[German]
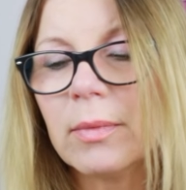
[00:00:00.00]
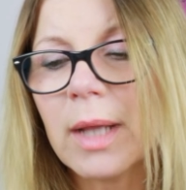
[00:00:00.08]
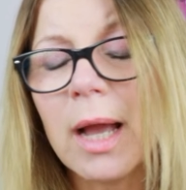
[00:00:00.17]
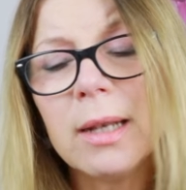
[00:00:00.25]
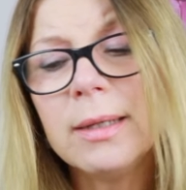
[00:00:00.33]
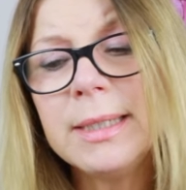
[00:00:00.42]

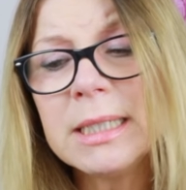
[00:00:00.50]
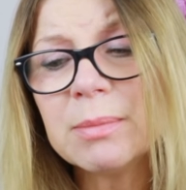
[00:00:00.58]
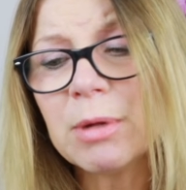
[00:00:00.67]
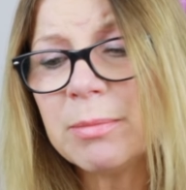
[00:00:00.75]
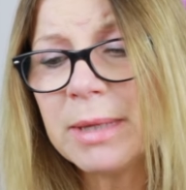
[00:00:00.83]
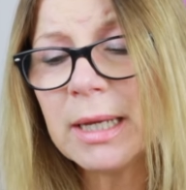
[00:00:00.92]
Allerdings
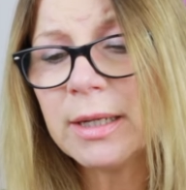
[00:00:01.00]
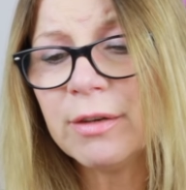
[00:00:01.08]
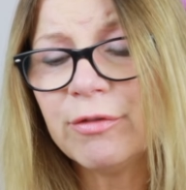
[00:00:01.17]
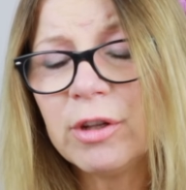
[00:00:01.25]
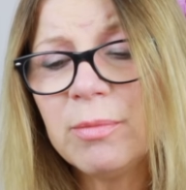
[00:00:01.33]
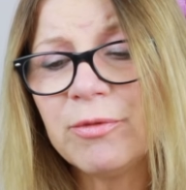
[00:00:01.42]
beim
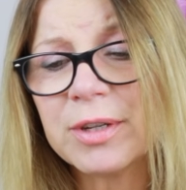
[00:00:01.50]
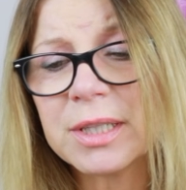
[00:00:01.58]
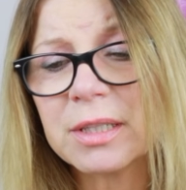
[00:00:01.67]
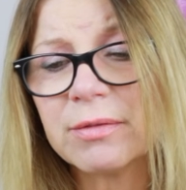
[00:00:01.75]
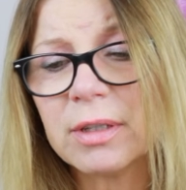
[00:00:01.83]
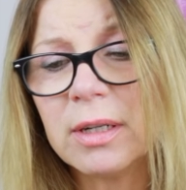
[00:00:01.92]
jährlichen
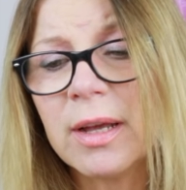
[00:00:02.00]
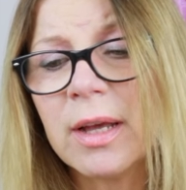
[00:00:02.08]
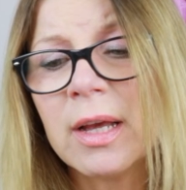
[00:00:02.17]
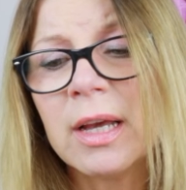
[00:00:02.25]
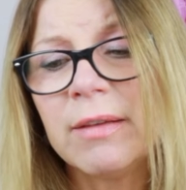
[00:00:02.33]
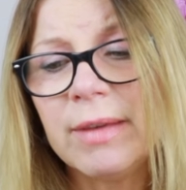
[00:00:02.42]
Filmfestival
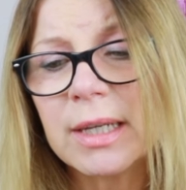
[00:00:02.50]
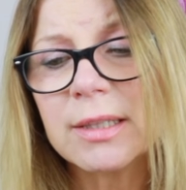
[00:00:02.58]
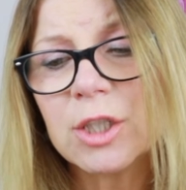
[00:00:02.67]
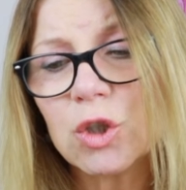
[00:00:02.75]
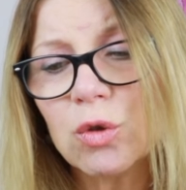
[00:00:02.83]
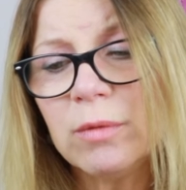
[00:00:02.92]
wäre
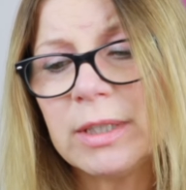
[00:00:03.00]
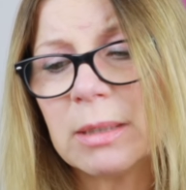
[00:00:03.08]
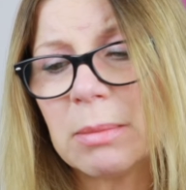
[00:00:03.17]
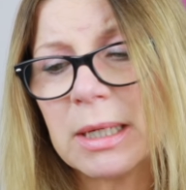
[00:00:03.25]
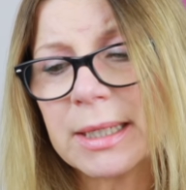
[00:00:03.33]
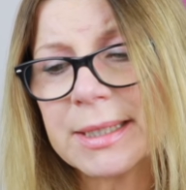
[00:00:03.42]
sie schon wieder
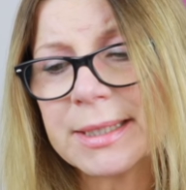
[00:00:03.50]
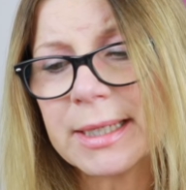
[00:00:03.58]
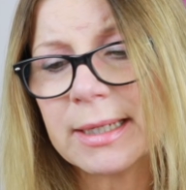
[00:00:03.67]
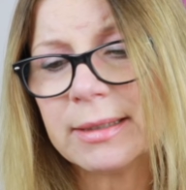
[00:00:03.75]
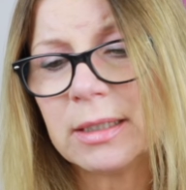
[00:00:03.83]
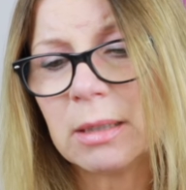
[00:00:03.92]
mal ganz
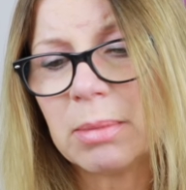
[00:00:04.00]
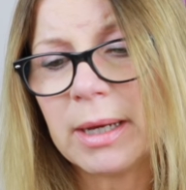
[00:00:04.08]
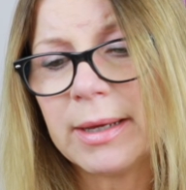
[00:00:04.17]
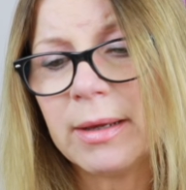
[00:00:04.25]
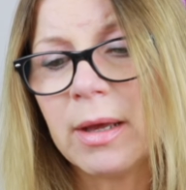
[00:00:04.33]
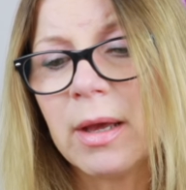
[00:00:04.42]
gerne
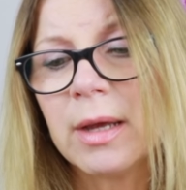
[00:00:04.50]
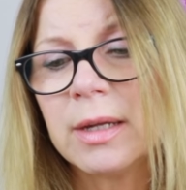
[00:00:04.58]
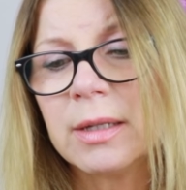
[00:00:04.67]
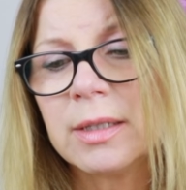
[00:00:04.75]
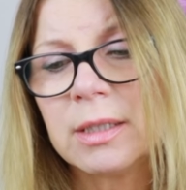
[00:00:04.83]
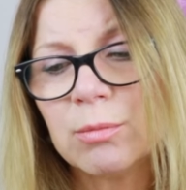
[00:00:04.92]
dabei.
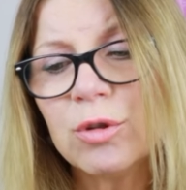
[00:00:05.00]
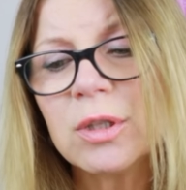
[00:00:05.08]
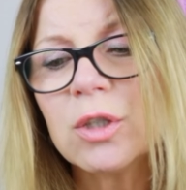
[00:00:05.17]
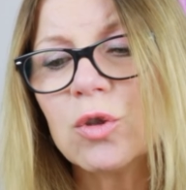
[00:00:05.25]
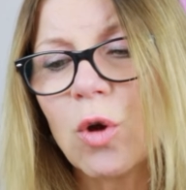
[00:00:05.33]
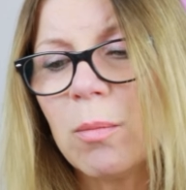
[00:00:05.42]
Sie
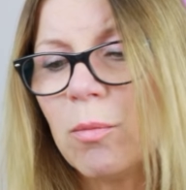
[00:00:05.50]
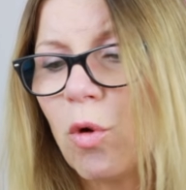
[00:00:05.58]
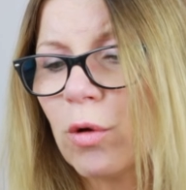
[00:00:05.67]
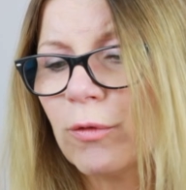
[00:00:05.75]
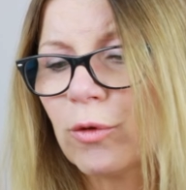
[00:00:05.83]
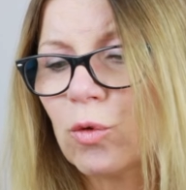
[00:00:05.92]
musste Tom
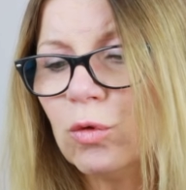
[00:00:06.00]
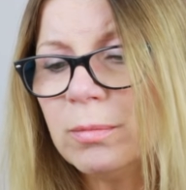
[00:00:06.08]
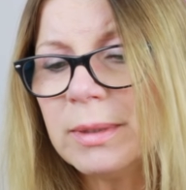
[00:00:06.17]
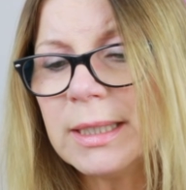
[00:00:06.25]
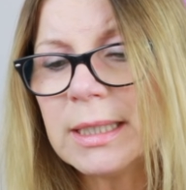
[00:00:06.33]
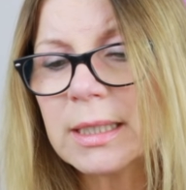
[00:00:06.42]
morgen früh
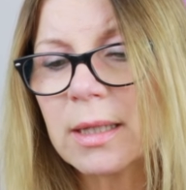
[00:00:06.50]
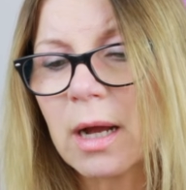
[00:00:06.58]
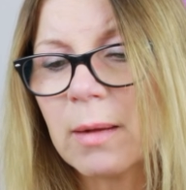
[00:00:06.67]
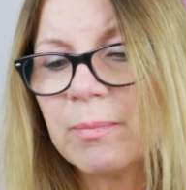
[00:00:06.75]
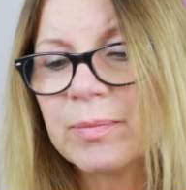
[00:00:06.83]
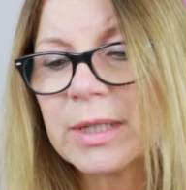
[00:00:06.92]
unbedingt
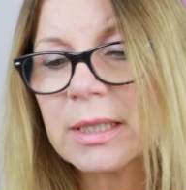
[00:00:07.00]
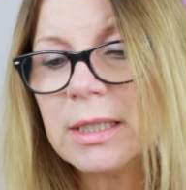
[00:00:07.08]
sagen, dass